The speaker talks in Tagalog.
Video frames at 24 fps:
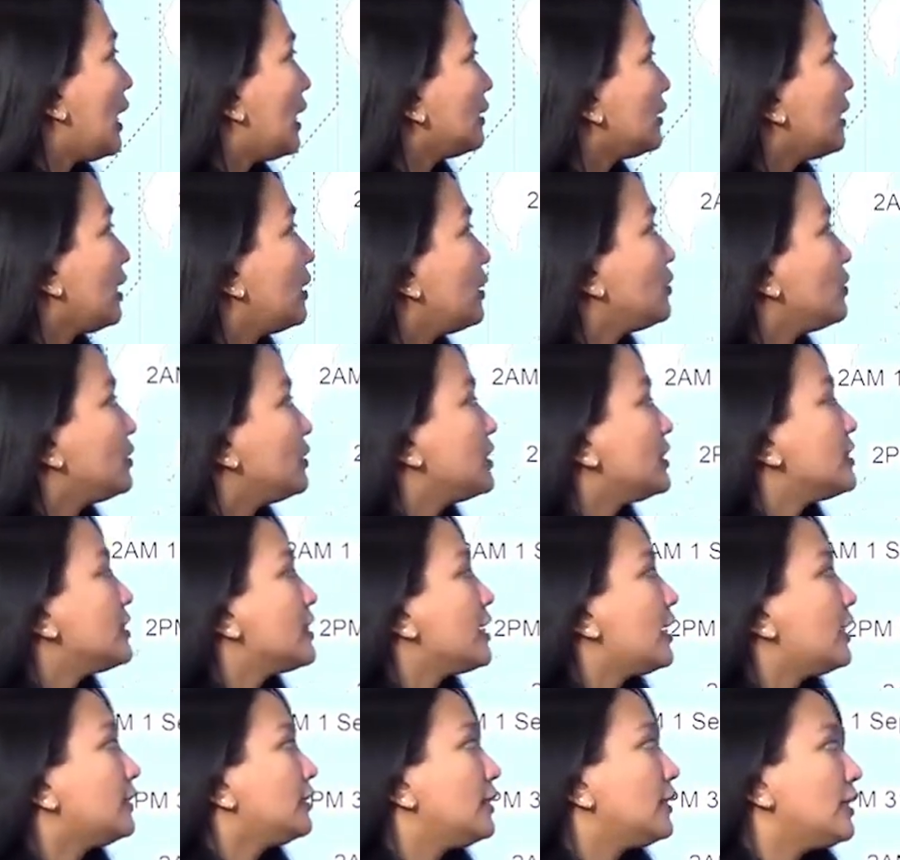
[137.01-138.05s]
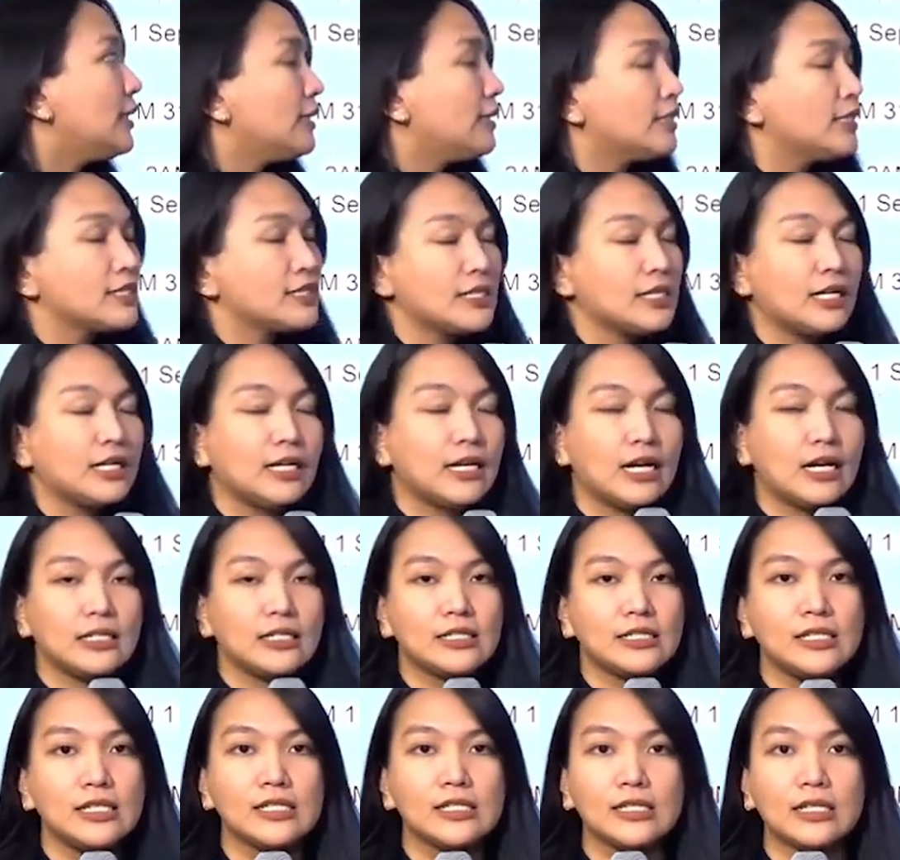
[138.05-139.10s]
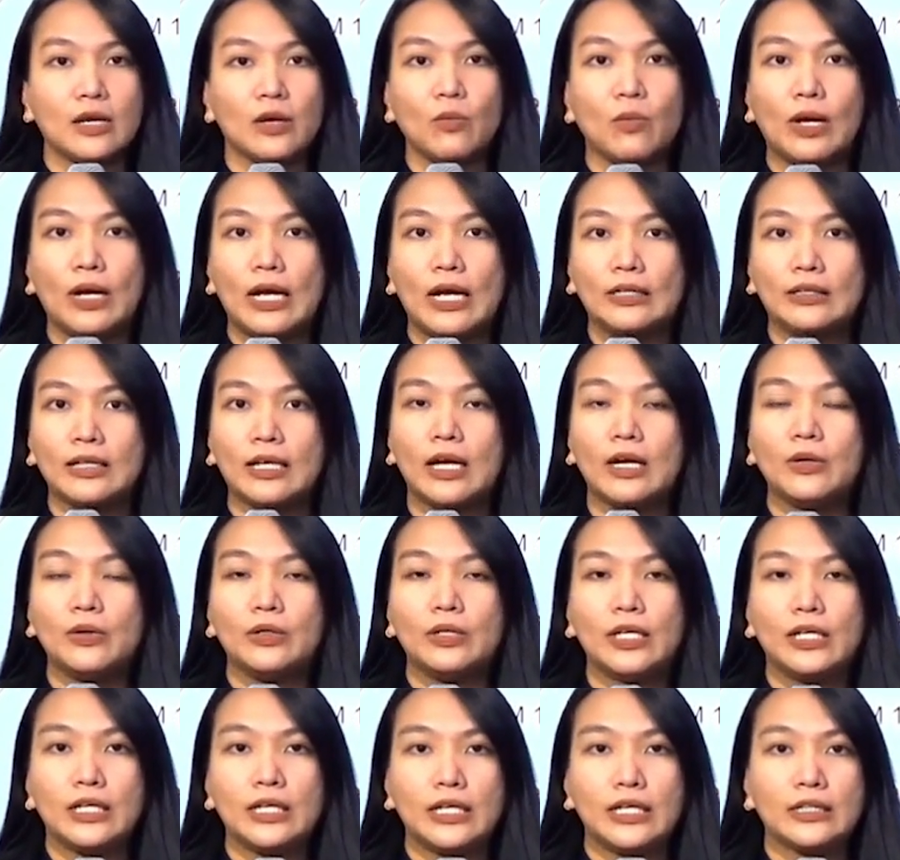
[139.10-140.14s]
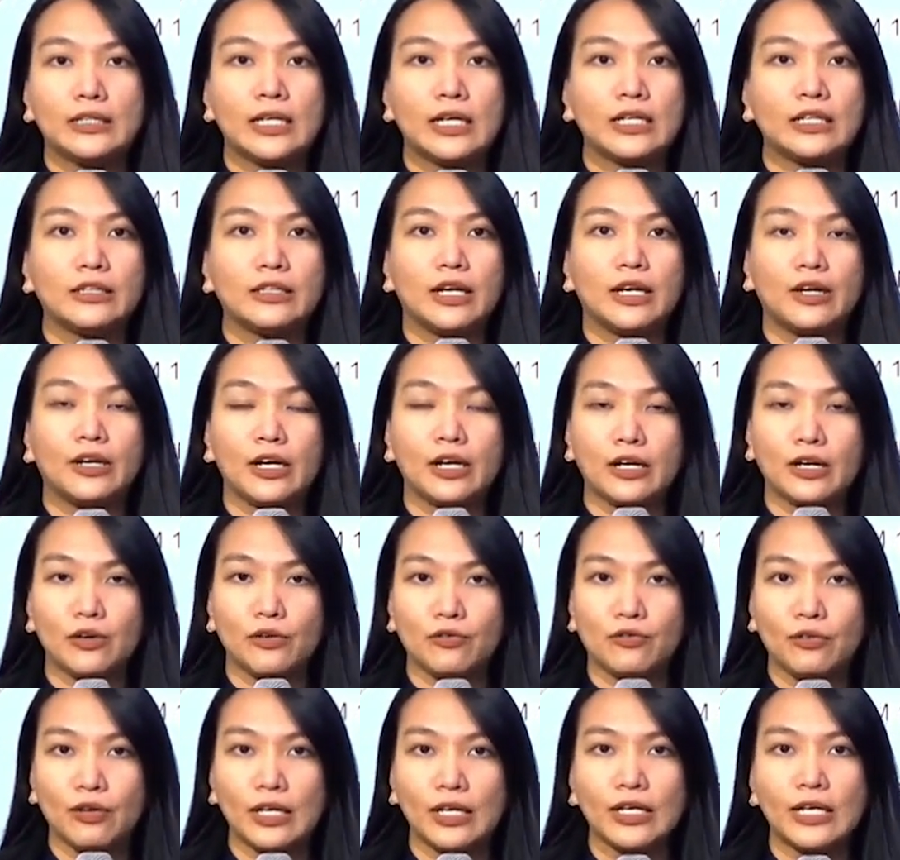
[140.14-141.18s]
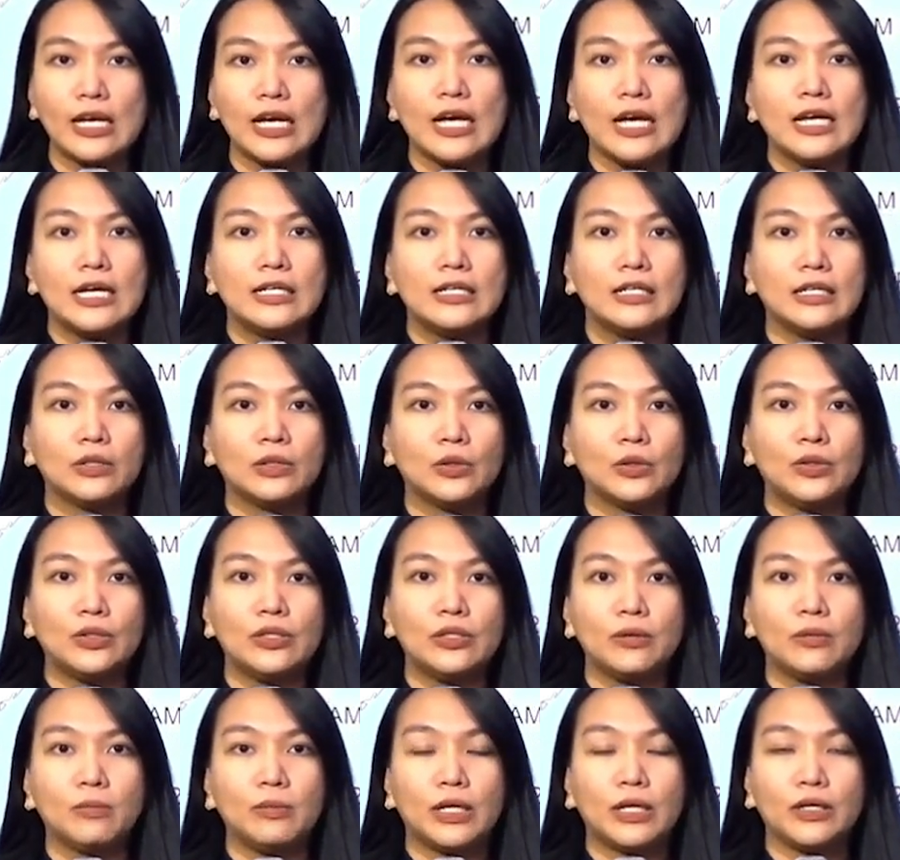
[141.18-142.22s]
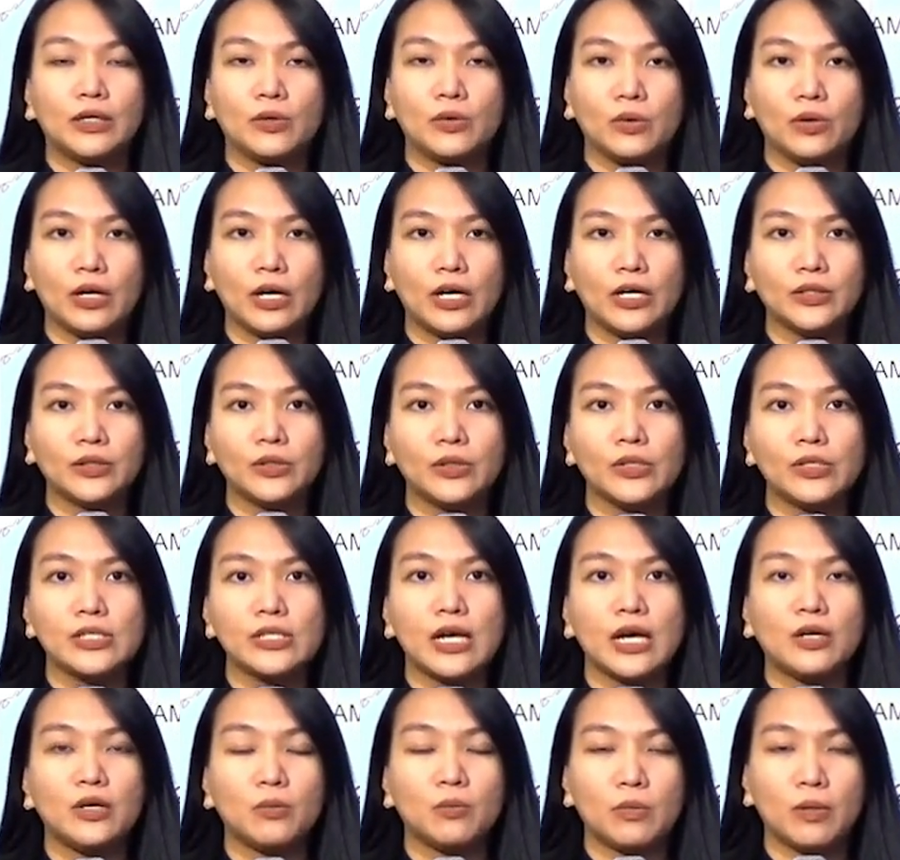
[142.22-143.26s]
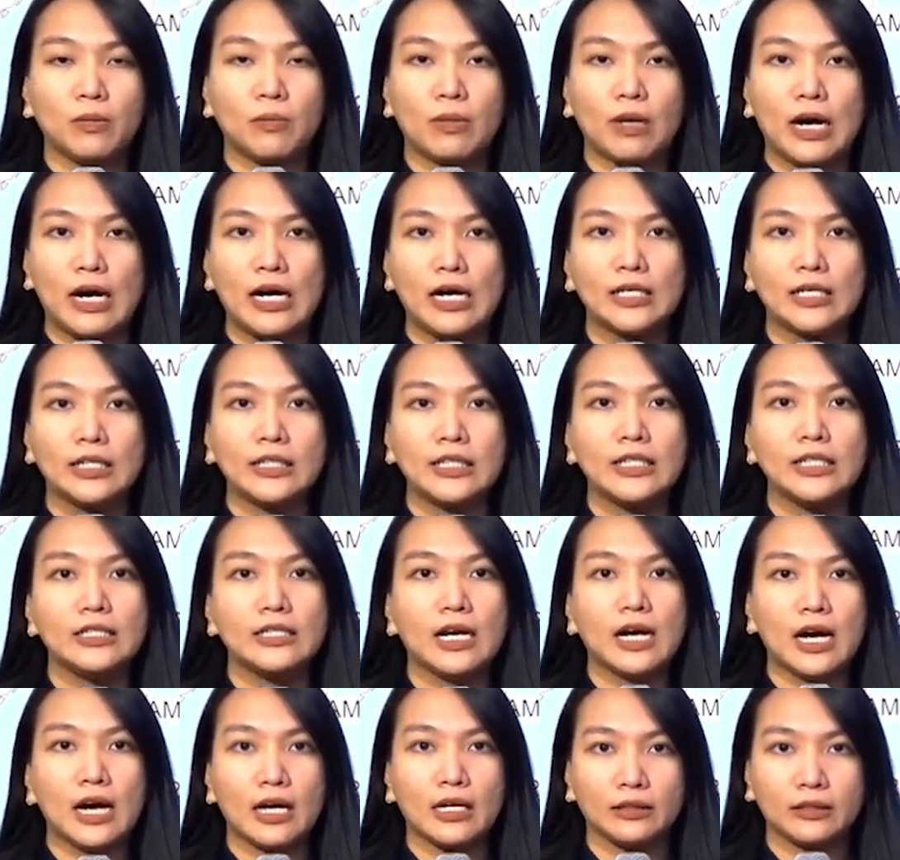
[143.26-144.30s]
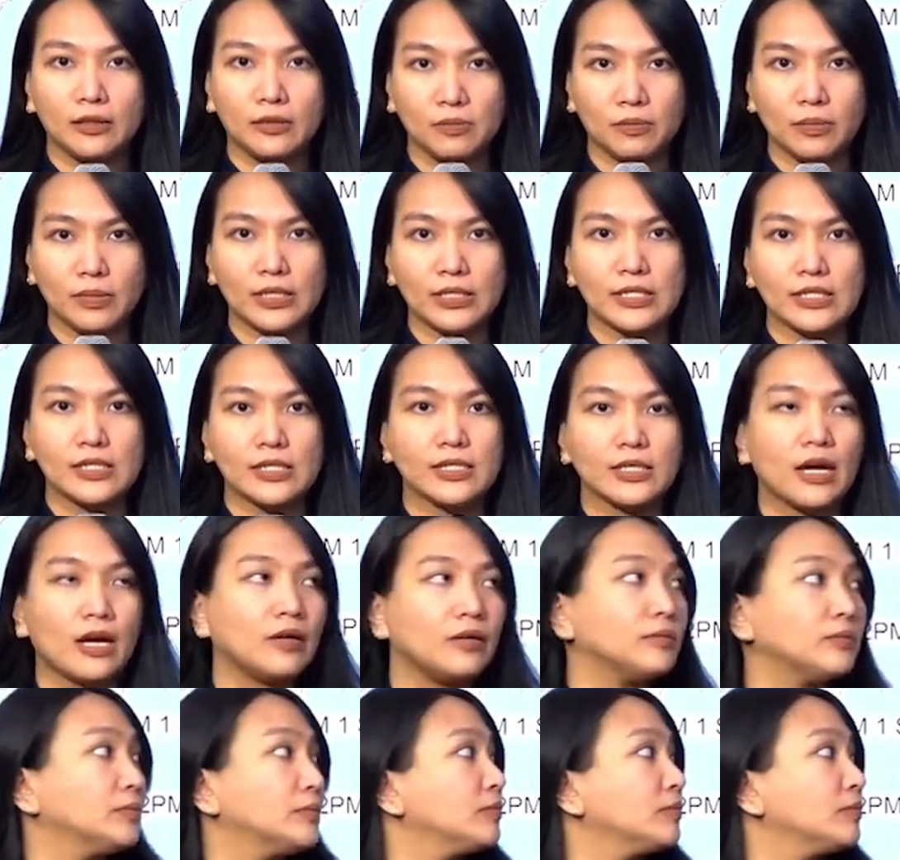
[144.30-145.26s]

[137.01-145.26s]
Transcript: At ayon din sa ating latest analysis ay wala tayong nakikitang direct effect nito ni Bagyong Gardo sa anumang bahagi ng ating bansa.